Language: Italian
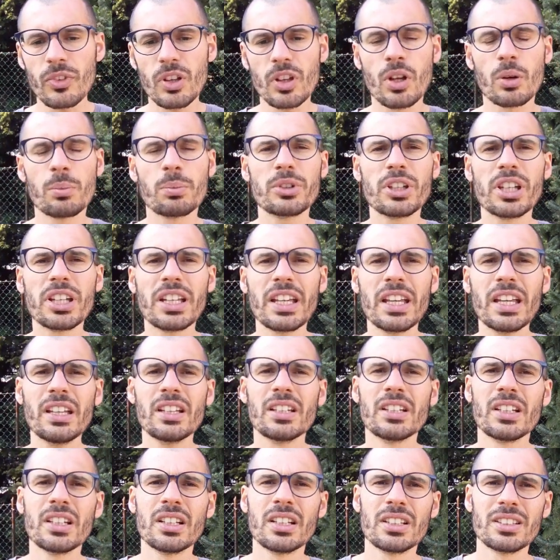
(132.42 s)
Dopodiché
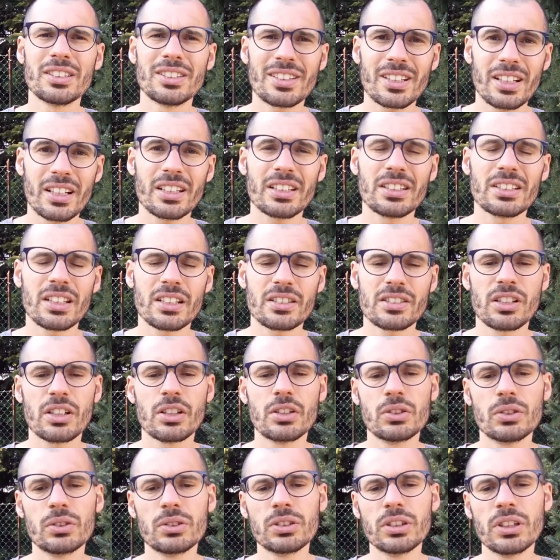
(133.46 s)
30
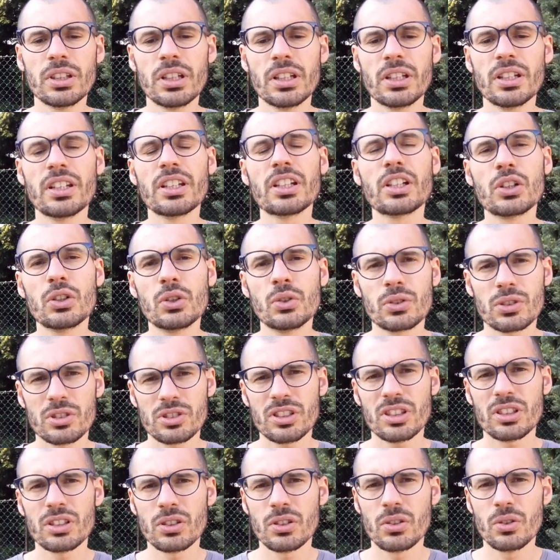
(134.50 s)
secondi di
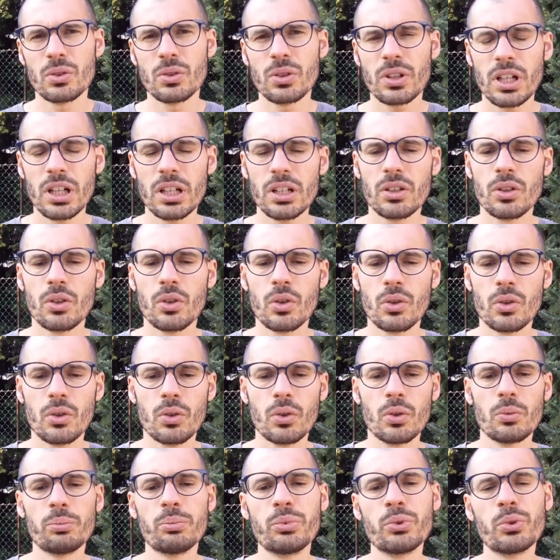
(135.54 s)
corsa ancora
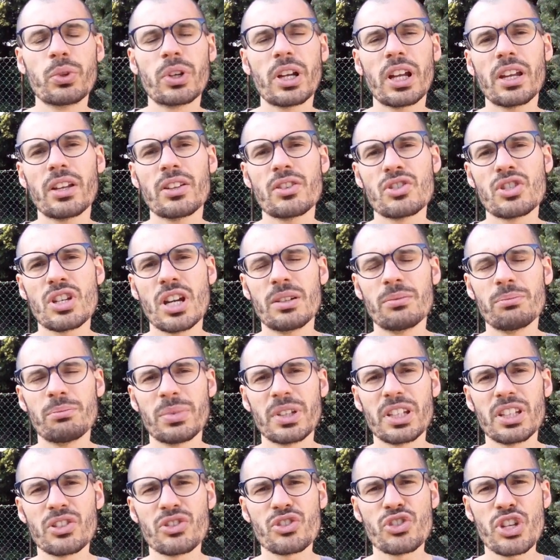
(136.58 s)
oppure
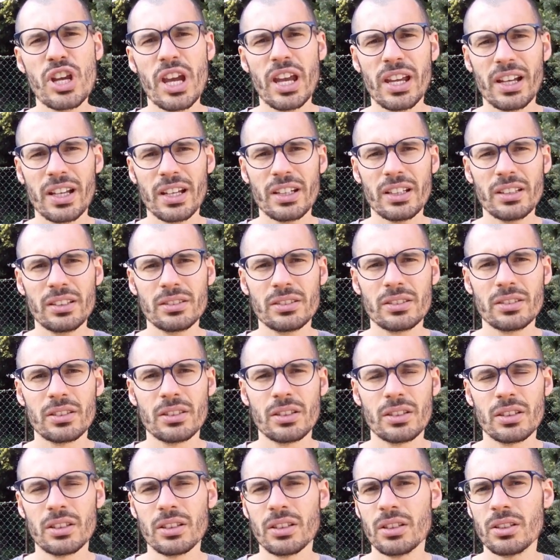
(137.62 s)
jumping jack,
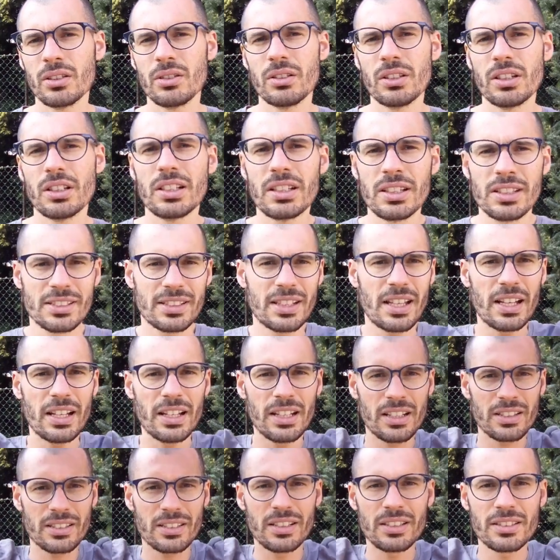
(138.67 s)
quindi la
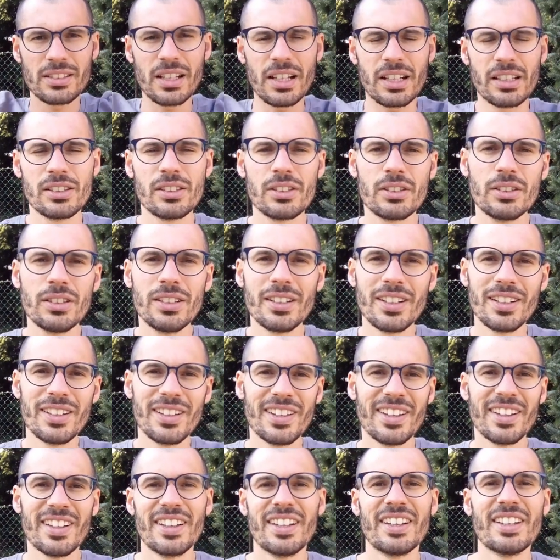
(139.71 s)
stella saltando,
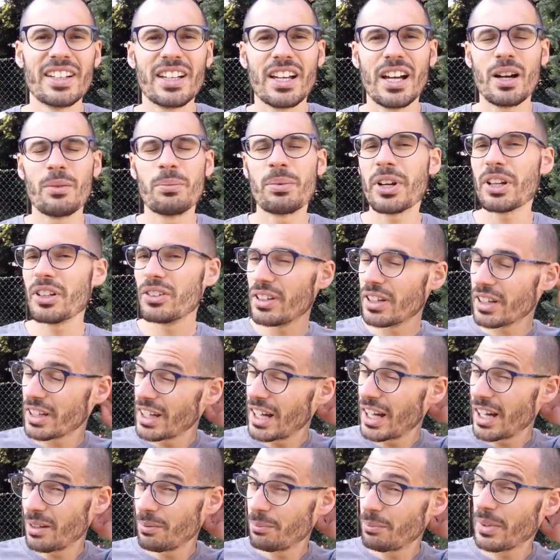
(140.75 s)
aprendo le
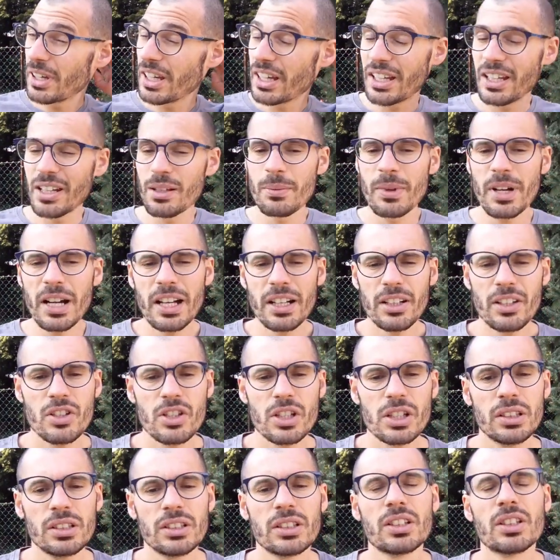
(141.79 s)
gambe e le
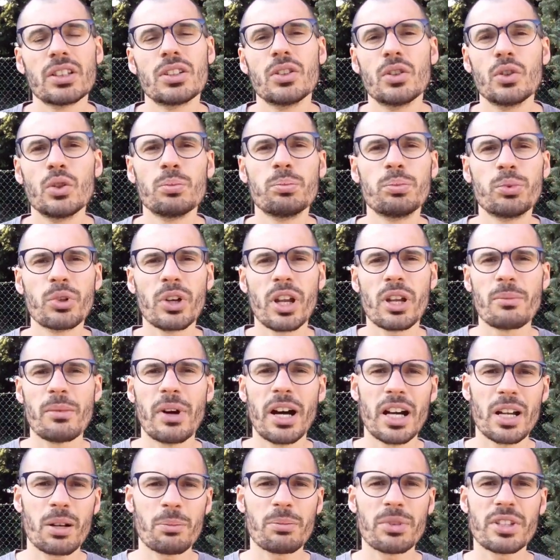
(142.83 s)
braccia, oppure i
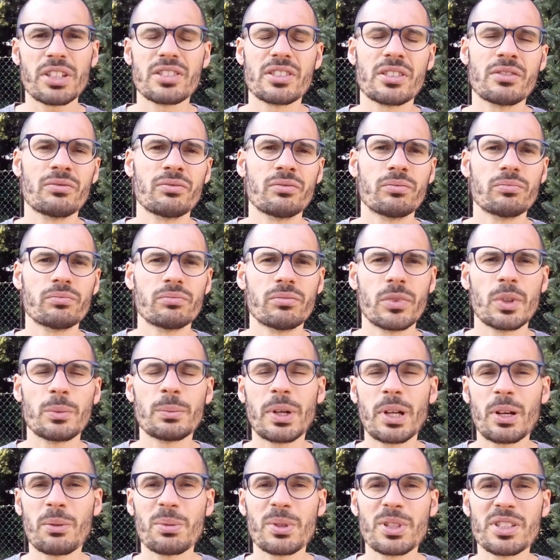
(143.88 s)
burpees. I
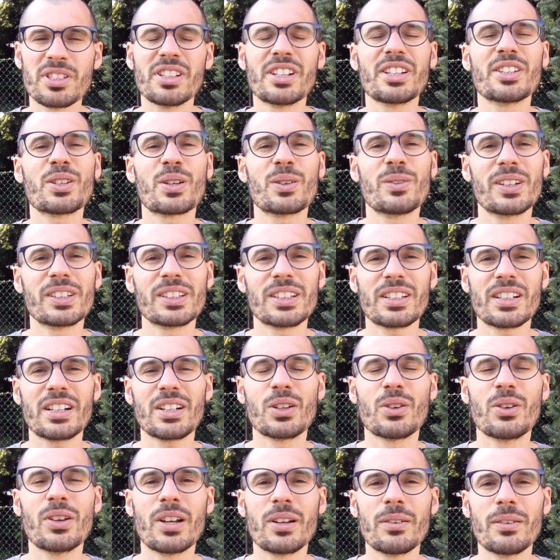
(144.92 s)
burpees li trovate
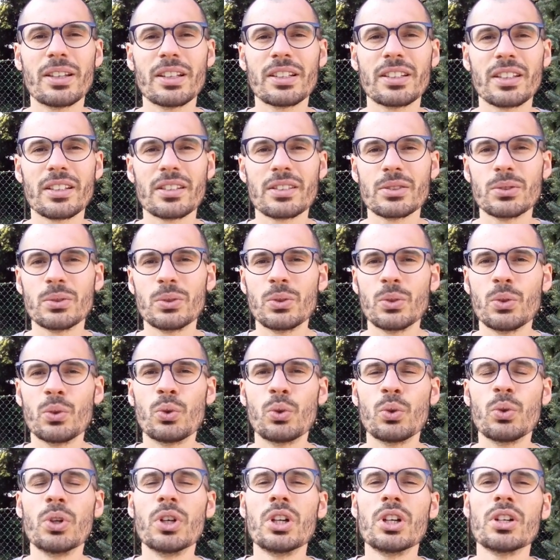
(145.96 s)
tranquillamente
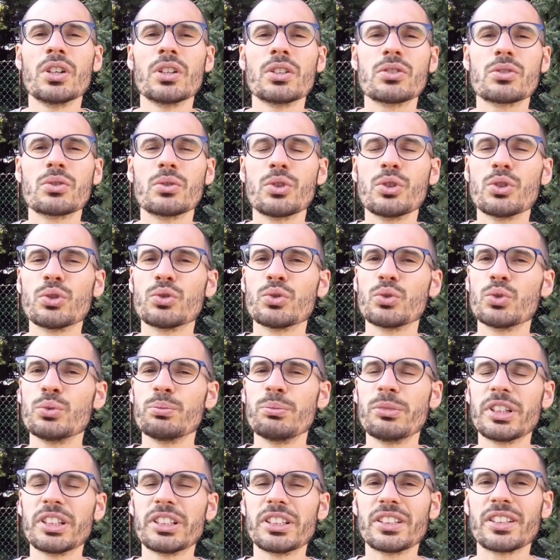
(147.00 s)
su, su
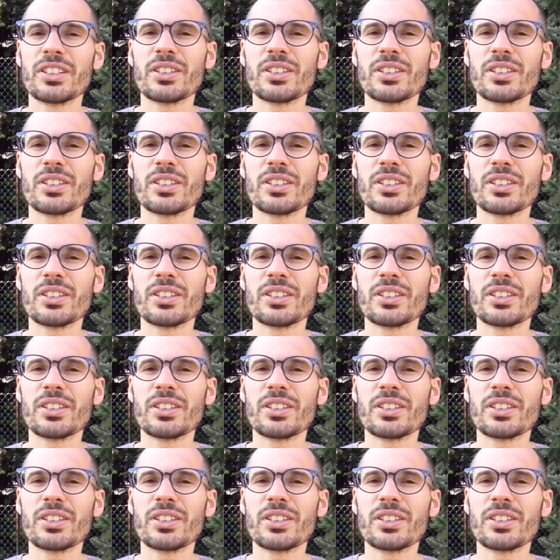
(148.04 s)
YouTube,